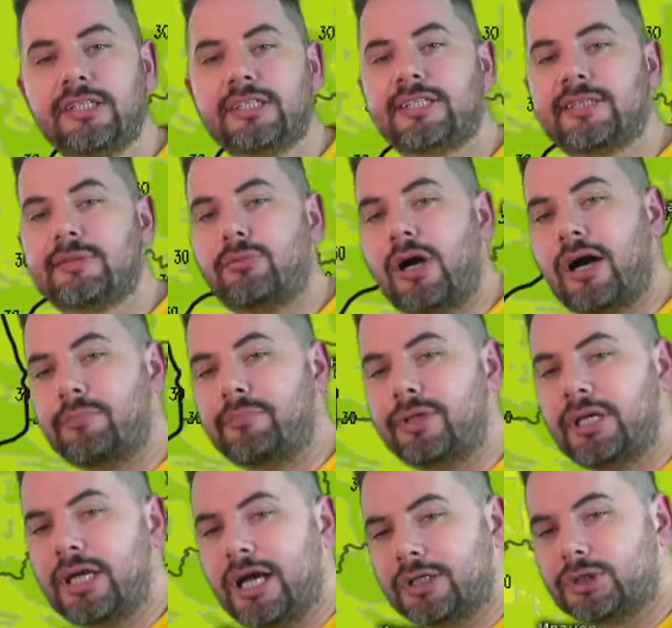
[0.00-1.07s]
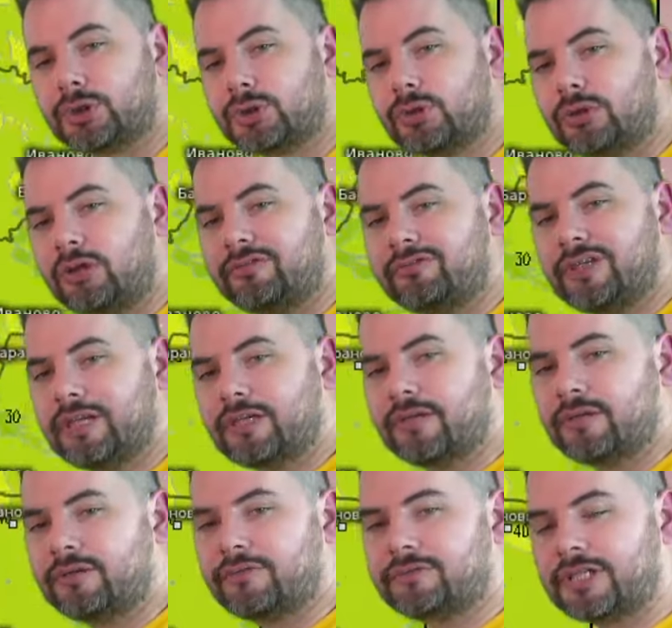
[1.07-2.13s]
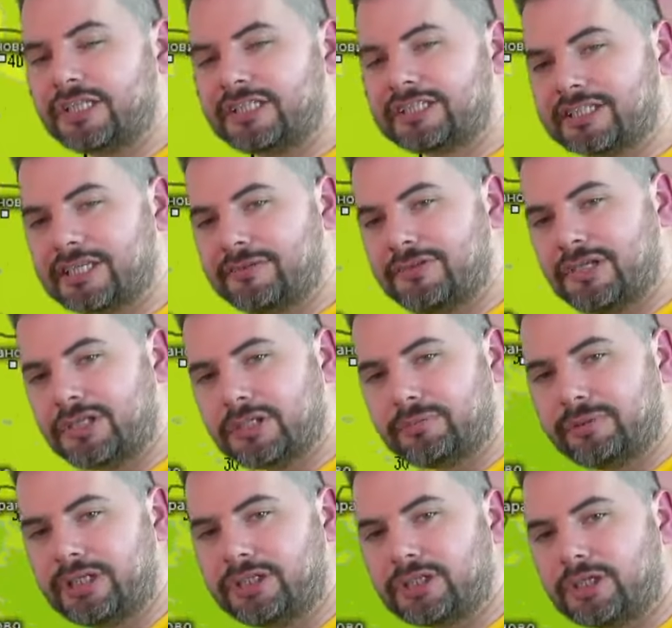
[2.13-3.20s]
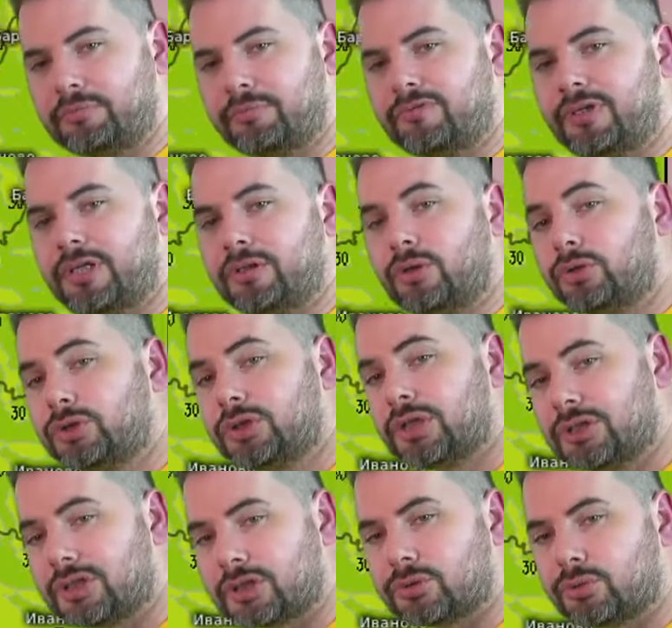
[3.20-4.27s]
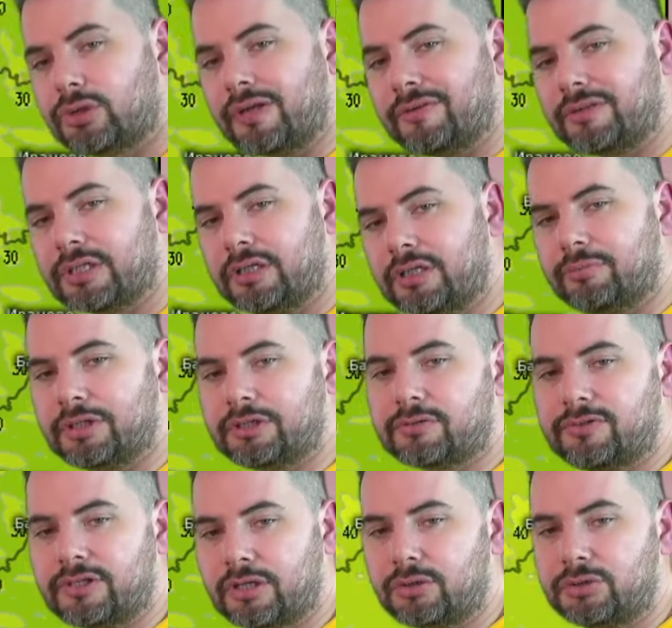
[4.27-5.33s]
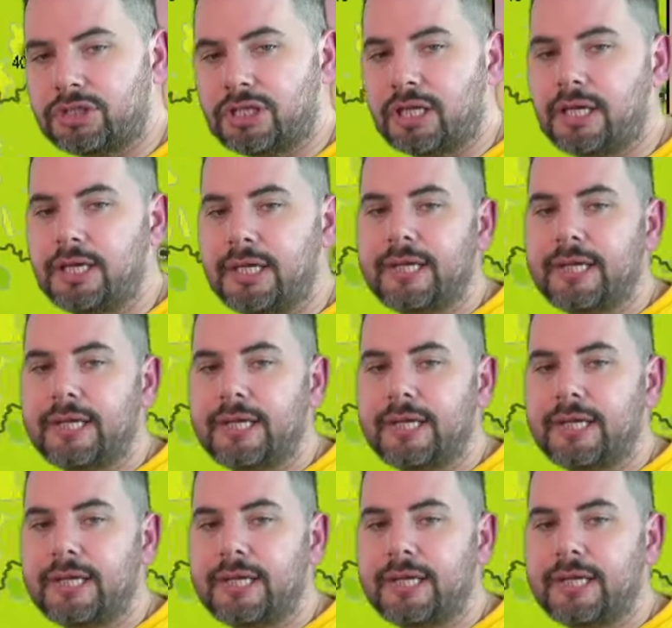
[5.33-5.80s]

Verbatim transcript: słaby, aczkolwiek e, w tej strefie cieplejszej powie do 40 nawet km na godzinę.